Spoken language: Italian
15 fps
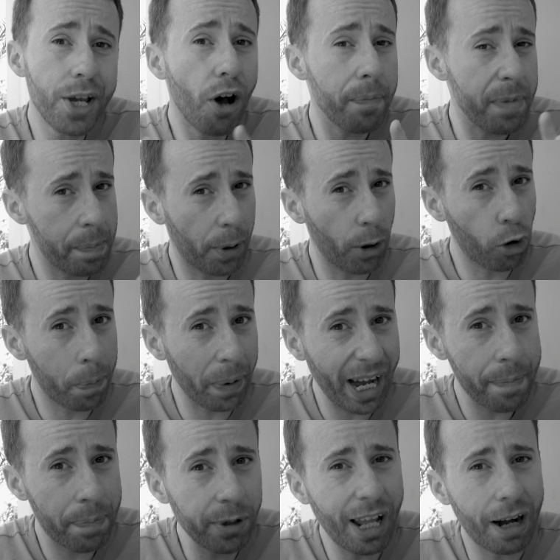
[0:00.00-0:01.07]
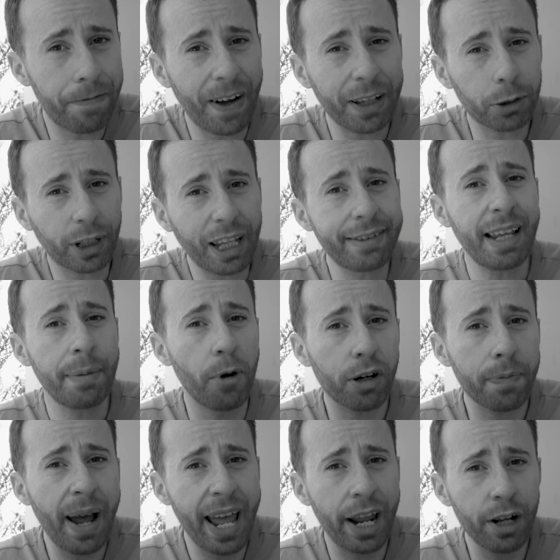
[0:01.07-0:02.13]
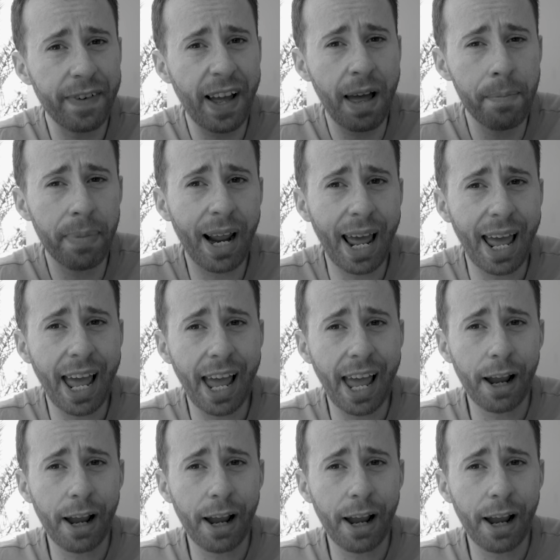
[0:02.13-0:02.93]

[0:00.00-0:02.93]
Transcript: Io mi preoccuperei più del fatto che siamo ormai a novembre e,